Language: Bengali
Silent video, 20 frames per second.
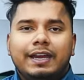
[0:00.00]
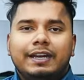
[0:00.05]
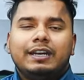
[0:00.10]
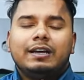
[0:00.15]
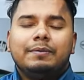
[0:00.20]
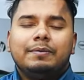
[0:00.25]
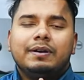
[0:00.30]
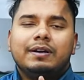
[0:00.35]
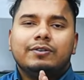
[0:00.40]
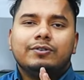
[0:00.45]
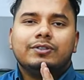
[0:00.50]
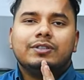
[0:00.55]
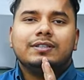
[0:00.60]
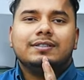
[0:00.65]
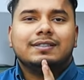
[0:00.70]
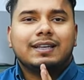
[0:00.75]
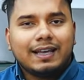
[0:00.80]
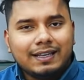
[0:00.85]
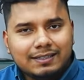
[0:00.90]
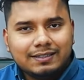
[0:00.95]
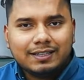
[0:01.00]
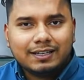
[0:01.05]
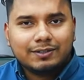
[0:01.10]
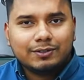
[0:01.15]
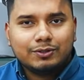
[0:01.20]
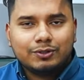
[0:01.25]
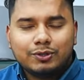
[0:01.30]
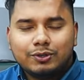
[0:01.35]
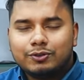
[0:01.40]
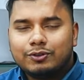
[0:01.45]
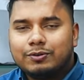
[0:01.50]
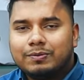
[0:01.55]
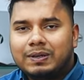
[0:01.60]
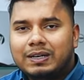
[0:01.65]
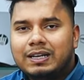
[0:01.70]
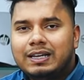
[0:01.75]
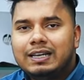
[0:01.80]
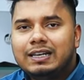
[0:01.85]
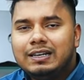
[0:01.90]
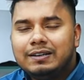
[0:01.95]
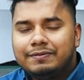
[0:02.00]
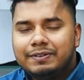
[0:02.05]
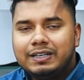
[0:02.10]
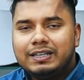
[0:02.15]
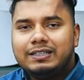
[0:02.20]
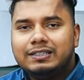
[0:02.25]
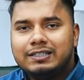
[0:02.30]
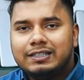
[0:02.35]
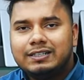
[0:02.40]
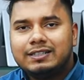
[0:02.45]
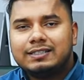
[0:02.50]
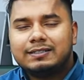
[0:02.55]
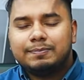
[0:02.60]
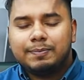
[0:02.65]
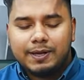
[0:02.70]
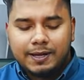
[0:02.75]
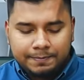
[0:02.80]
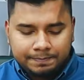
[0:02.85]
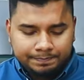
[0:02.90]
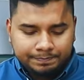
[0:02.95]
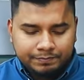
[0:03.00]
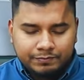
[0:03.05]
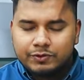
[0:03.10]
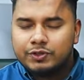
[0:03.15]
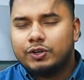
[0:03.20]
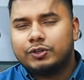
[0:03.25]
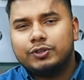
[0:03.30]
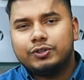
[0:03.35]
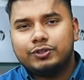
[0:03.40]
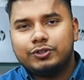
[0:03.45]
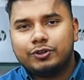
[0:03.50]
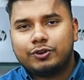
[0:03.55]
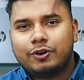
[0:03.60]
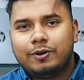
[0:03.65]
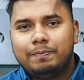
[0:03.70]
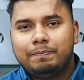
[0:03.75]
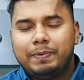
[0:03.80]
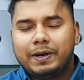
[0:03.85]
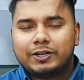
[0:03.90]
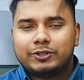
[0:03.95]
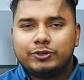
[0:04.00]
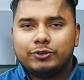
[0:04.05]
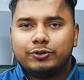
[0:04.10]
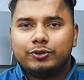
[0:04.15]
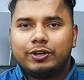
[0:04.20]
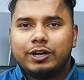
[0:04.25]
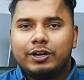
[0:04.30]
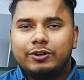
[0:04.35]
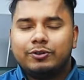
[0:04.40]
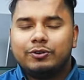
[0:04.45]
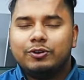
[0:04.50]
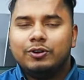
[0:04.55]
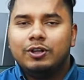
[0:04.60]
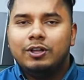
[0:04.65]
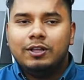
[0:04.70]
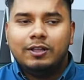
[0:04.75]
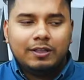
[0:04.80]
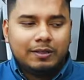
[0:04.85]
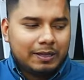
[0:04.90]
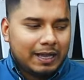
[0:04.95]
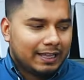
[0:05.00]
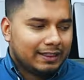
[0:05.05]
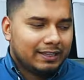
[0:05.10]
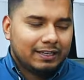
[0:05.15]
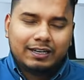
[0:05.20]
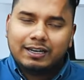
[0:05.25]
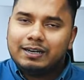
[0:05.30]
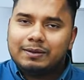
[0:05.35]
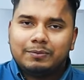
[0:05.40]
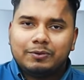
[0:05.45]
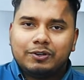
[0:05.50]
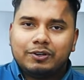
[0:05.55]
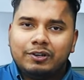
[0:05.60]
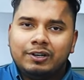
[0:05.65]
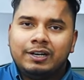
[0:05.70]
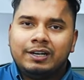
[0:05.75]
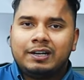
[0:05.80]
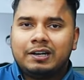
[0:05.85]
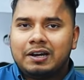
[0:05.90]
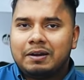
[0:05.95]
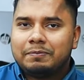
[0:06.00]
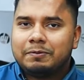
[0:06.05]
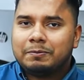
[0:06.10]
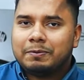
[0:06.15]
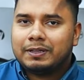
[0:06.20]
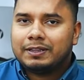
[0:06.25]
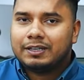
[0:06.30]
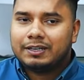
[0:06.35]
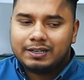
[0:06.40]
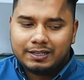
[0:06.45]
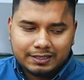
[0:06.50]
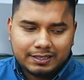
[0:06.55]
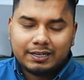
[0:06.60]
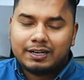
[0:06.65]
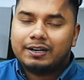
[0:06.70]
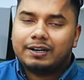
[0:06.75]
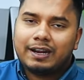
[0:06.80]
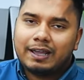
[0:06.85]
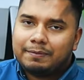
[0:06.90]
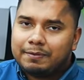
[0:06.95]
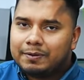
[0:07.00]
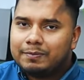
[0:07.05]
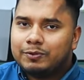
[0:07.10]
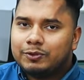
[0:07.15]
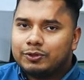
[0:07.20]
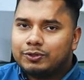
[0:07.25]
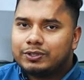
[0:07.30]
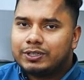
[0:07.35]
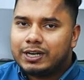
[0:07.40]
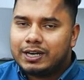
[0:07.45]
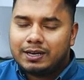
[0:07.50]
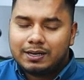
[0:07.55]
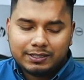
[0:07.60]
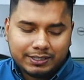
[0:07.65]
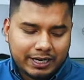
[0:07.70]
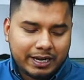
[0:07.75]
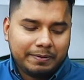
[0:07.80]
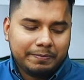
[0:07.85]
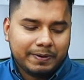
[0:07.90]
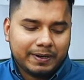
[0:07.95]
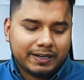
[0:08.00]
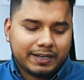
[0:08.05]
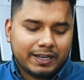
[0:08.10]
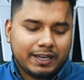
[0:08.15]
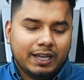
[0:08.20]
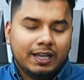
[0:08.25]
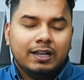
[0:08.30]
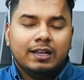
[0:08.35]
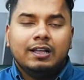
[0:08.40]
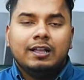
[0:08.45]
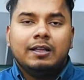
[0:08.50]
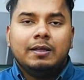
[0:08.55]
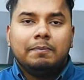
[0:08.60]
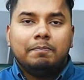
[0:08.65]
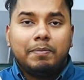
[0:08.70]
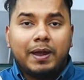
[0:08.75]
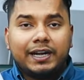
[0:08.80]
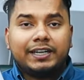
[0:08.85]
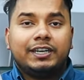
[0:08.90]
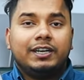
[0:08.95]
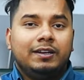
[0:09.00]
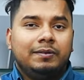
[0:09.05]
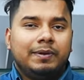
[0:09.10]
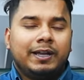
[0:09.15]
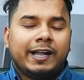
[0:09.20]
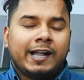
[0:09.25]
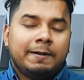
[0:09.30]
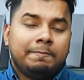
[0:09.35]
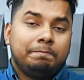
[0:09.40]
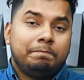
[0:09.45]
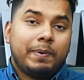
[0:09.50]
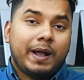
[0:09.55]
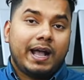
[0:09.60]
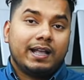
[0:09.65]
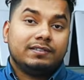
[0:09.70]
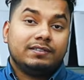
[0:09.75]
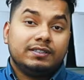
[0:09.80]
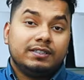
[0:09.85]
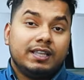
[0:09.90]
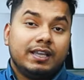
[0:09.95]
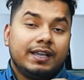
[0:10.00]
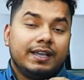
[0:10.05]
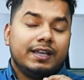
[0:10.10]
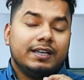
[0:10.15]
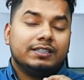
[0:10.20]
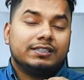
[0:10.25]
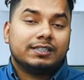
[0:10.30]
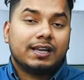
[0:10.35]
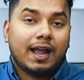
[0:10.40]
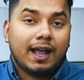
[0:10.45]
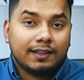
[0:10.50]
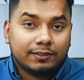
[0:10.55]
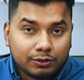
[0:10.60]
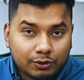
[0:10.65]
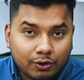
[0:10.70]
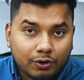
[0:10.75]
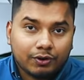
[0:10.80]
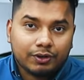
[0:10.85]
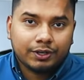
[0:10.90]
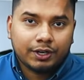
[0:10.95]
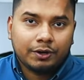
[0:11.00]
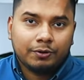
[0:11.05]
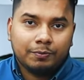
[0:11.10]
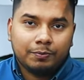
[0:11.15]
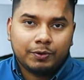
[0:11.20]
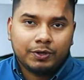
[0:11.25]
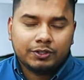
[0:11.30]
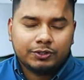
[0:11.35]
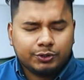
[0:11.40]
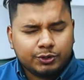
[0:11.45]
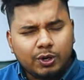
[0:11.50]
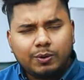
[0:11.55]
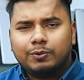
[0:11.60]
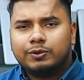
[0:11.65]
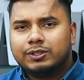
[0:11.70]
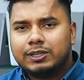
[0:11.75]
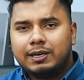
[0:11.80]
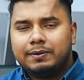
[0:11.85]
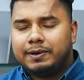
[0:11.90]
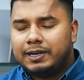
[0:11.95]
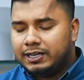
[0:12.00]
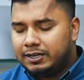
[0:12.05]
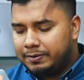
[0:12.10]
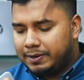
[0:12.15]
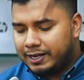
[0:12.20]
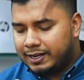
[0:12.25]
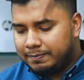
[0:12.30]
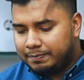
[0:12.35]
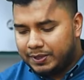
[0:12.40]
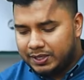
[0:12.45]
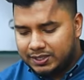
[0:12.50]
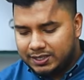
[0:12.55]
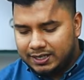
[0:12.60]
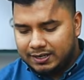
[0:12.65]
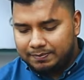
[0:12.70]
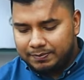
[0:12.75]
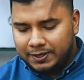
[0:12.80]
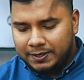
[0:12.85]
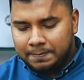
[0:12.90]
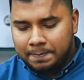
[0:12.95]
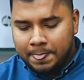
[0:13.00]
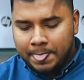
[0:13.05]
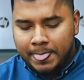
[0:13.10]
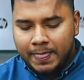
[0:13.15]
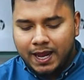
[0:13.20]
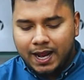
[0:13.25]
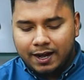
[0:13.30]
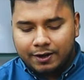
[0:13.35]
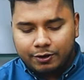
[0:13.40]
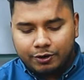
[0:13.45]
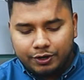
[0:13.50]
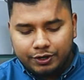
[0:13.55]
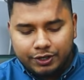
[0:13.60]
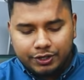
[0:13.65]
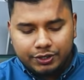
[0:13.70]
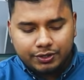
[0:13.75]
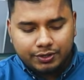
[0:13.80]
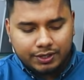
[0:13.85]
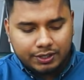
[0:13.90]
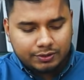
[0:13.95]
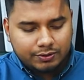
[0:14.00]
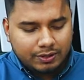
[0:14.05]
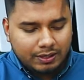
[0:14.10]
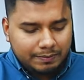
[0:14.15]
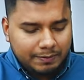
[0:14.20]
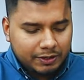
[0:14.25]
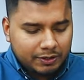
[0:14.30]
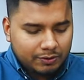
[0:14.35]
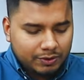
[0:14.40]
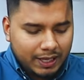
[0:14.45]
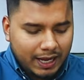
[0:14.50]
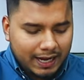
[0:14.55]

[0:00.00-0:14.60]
এটা আবার হচ্ছে সাইজটা একটু ছোটো মানে ইলেভেন ইঞ্চি ডিসপ্লে যথেষ্ট কম্প্যাক্ট ছোটোখাটো হাতে নিলে মনে হয় না এটা ল্যাপটপ হাতে নিয়েছে এটা ট্যাবের মতো সেই আর কি ব্যাটারি ব্যাক আপ পাঁচ থেকে সাত ঘন্টার উপরে চমৎকার ব্যাটারি ব্যাক আপ পাচ্ছেন আপনি আর কন্ডিশনটা যদি আমি একটু